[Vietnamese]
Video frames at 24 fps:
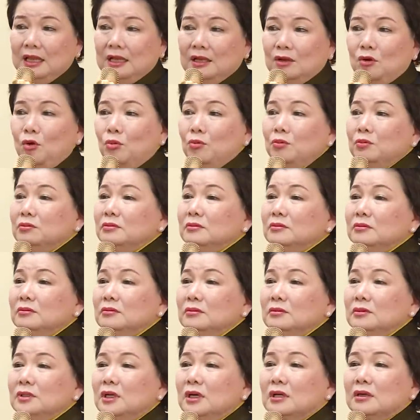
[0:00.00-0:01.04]
cũng
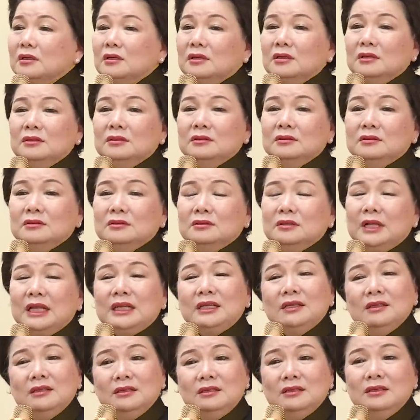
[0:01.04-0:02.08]
được
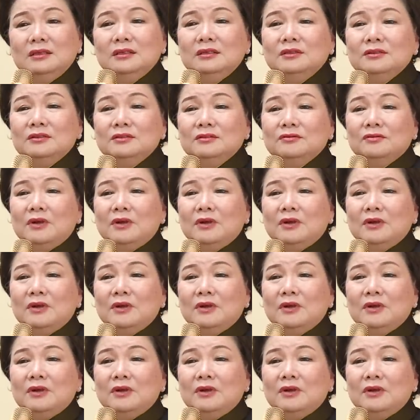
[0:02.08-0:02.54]
lãnh lương